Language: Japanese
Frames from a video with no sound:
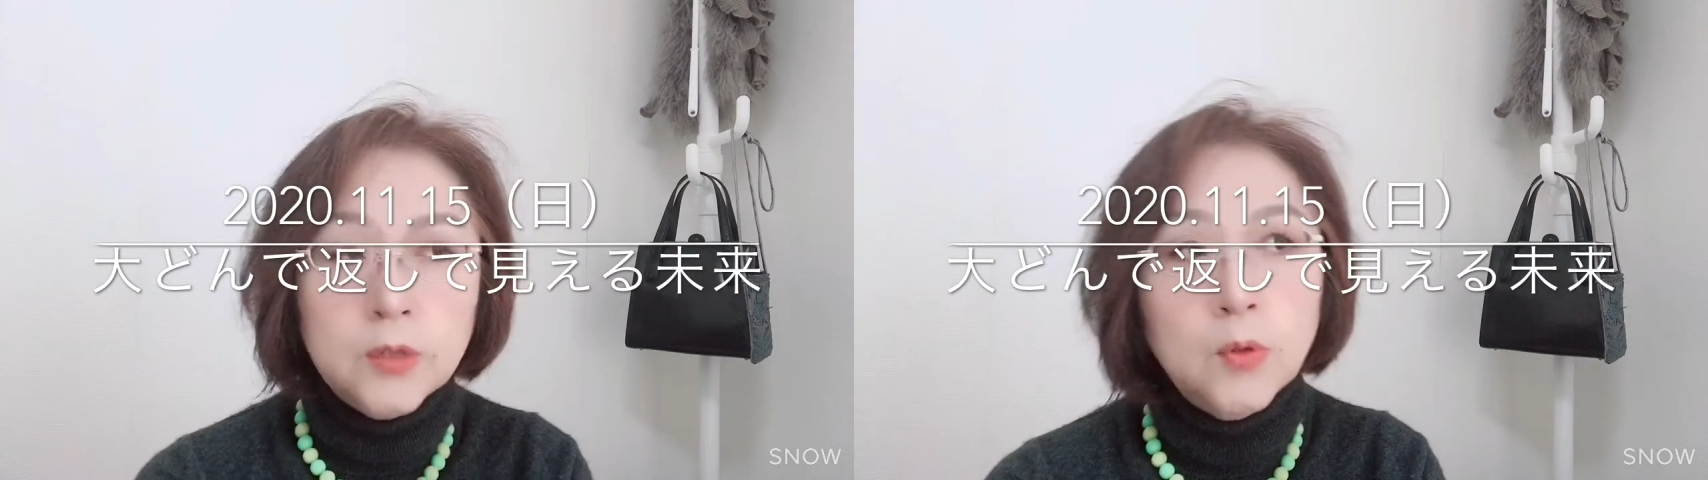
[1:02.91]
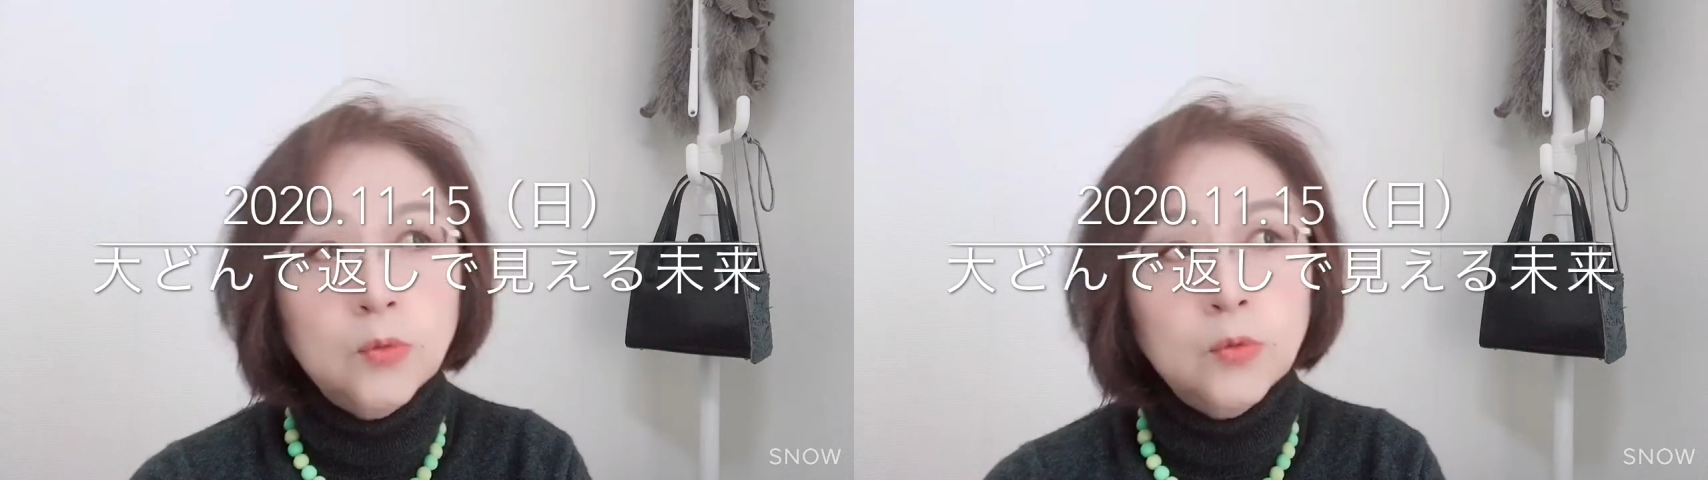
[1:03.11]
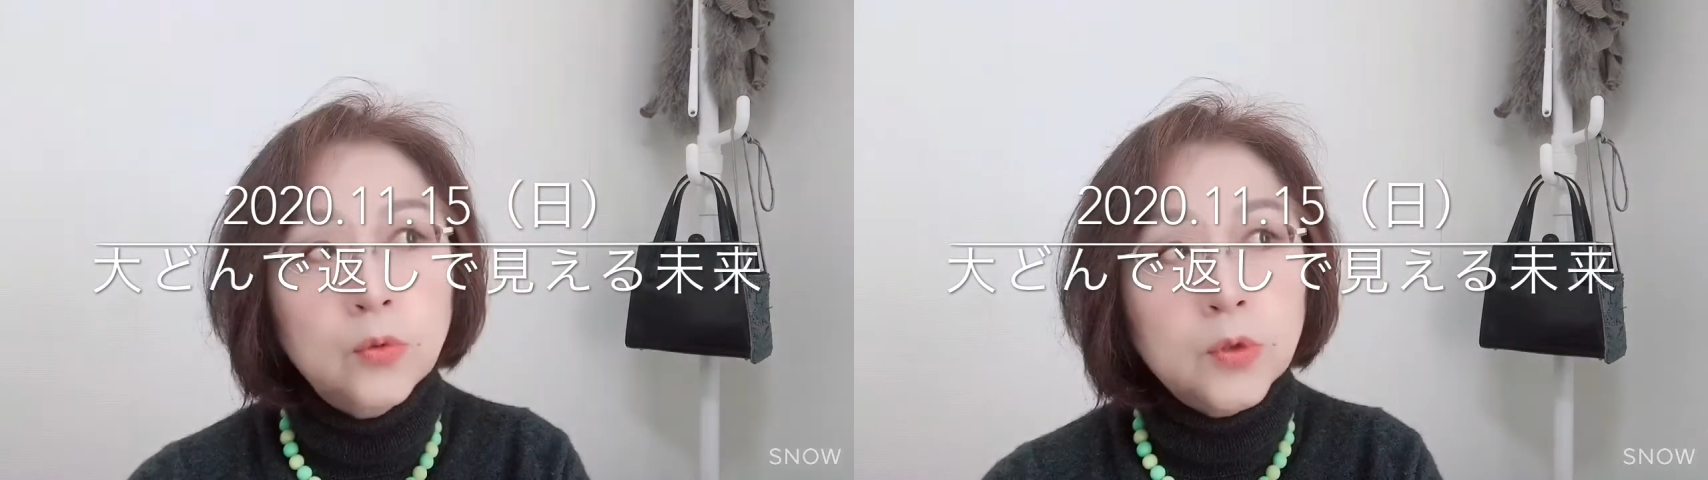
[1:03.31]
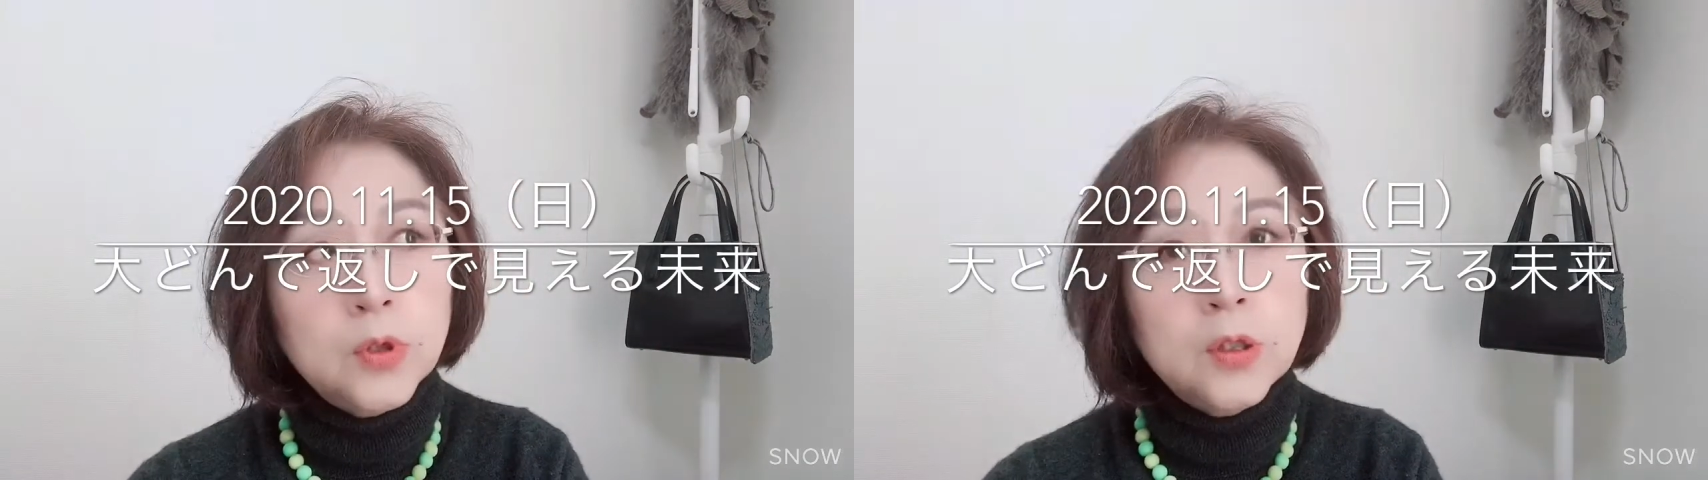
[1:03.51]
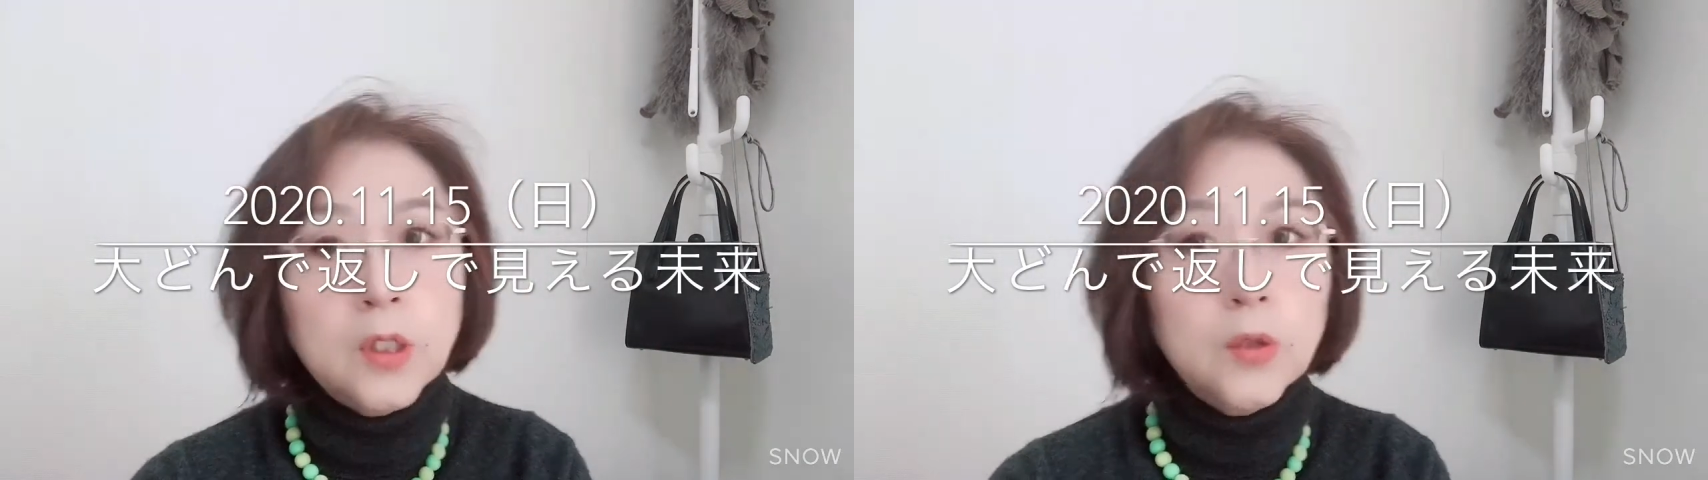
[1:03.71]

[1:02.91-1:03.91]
は本当の実験を